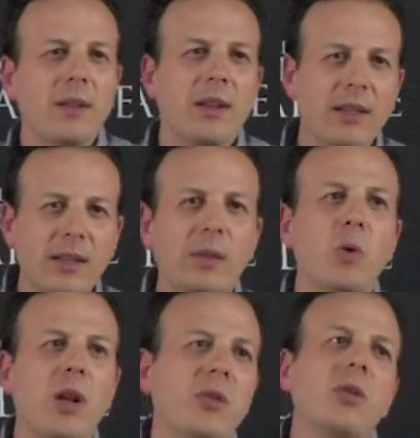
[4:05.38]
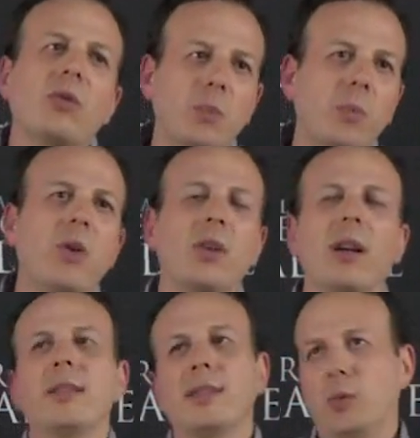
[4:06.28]
en esa exploración supongo
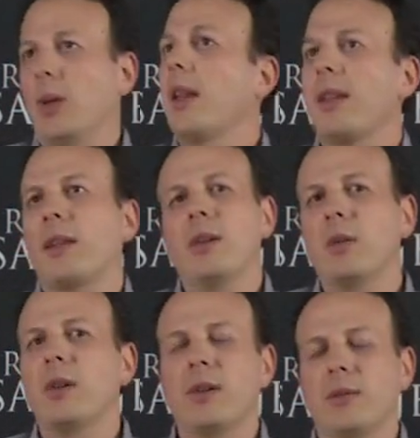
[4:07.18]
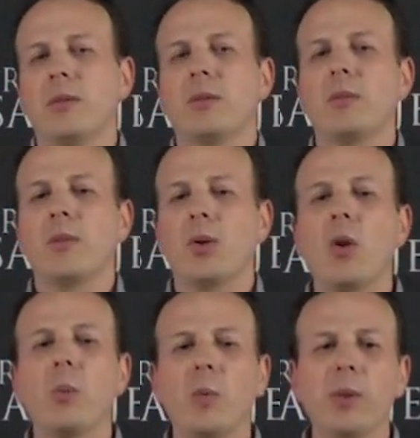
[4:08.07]
que la sexualidad tiene un,
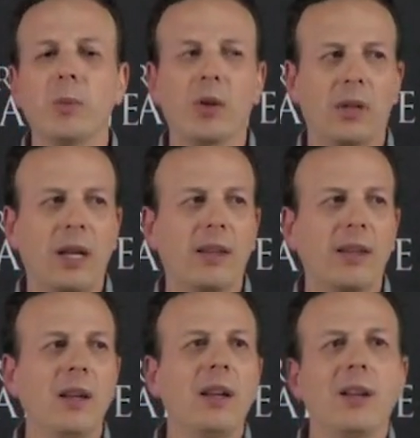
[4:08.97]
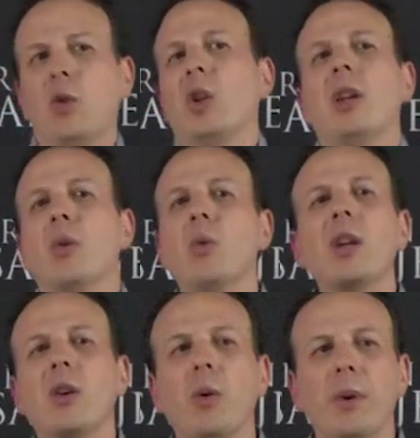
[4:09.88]
rol muy importante, no es el
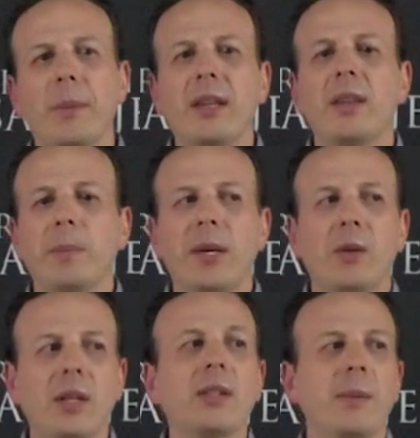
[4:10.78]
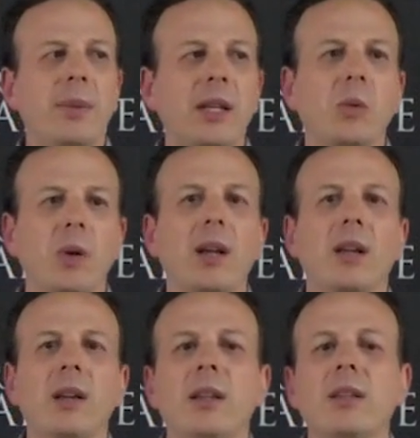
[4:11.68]
único obviamente, pero en esta
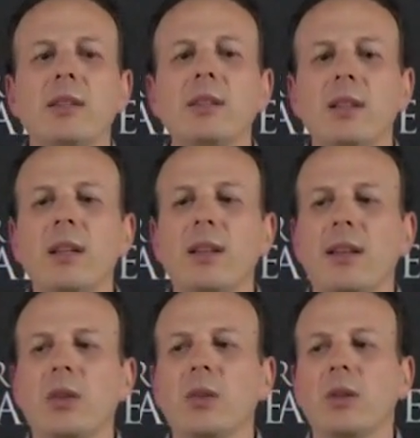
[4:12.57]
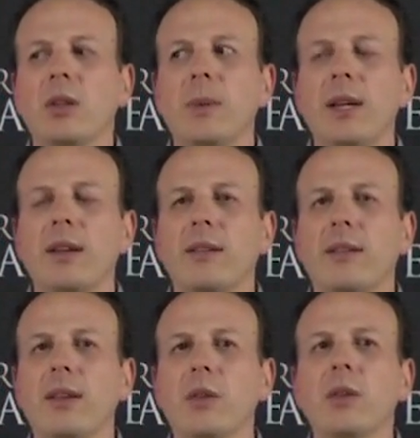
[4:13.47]
película sí trato de ver
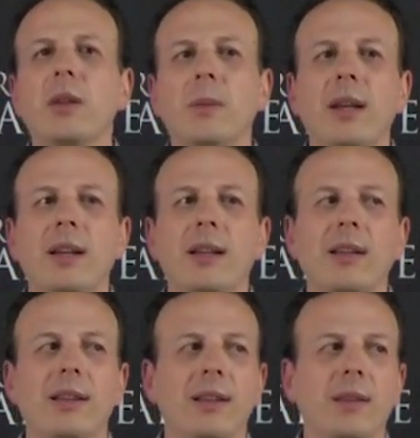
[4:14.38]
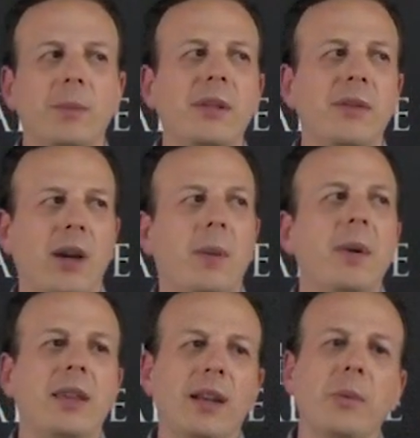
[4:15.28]
de dónde viene
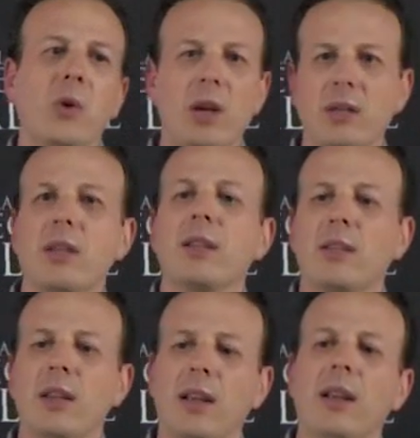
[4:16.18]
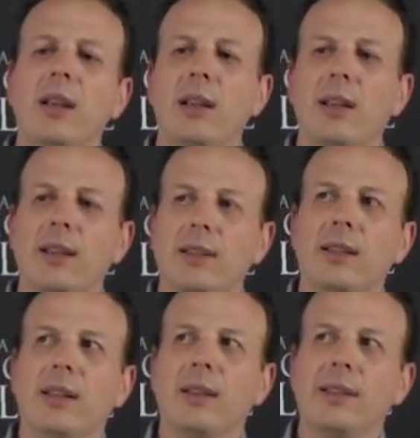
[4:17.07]
específicamente la violencia hacia,
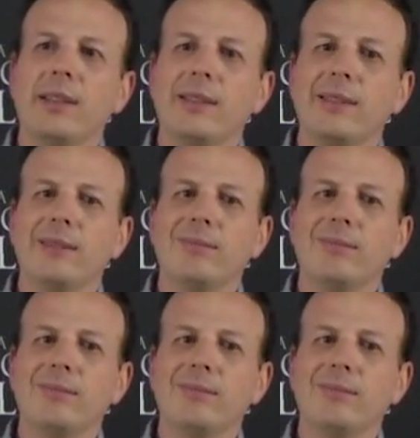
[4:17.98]
hacia